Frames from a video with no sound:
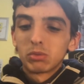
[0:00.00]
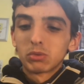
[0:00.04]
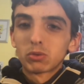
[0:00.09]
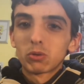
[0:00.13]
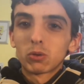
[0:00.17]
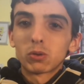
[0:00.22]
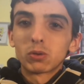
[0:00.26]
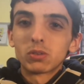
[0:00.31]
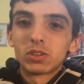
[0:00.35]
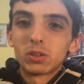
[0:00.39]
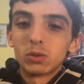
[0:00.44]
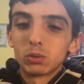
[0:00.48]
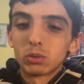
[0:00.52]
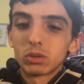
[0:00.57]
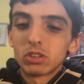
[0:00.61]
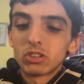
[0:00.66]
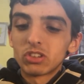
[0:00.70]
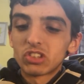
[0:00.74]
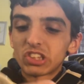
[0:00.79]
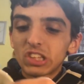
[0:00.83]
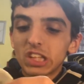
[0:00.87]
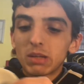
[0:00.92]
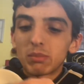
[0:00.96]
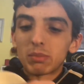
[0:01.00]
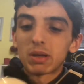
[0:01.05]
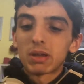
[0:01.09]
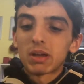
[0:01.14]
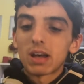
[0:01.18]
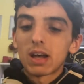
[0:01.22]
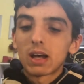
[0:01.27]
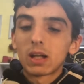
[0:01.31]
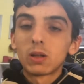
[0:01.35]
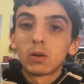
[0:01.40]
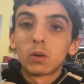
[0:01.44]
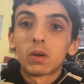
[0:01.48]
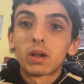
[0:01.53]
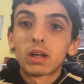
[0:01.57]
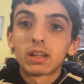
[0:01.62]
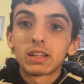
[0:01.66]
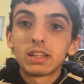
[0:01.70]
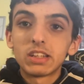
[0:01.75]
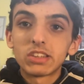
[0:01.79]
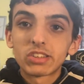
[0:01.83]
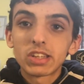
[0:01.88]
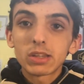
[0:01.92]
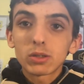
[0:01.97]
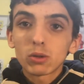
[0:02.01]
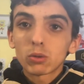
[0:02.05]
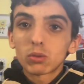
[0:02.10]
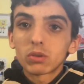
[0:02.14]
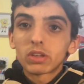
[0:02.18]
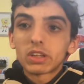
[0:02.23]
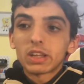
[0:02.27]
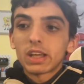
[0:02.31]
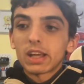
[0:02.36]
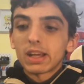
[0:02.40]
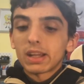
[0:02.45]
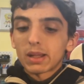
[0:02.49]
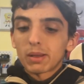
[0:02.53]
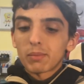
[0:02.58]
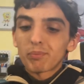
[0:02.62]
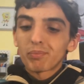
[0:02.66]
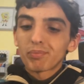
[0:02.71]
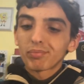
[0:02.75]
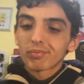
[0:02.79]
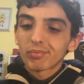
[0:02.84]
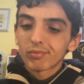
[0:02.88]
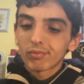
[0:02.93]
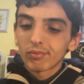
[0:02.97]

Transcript: tutto il contenuto insieme. Allora, il set contiene